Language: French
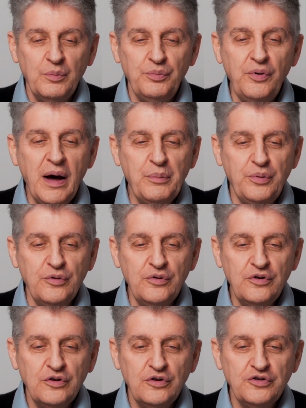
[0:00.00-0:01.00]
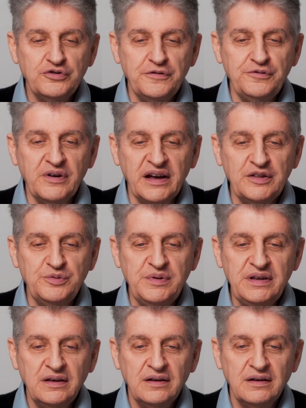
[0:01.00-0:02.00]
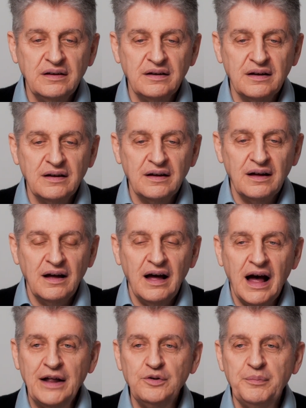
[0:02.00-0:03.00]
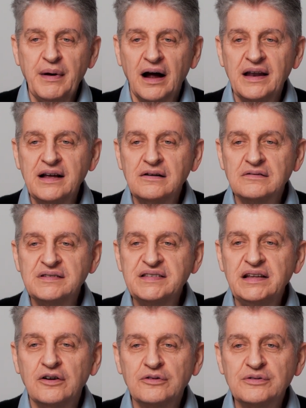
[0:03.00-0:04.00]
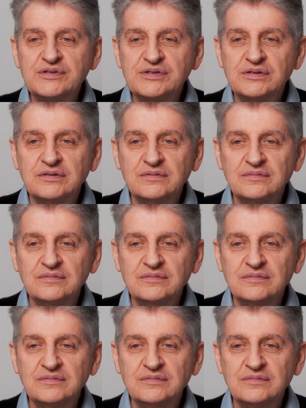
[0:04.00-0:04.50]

Peu à peu, je fus réduit à ne parler qu'en silence.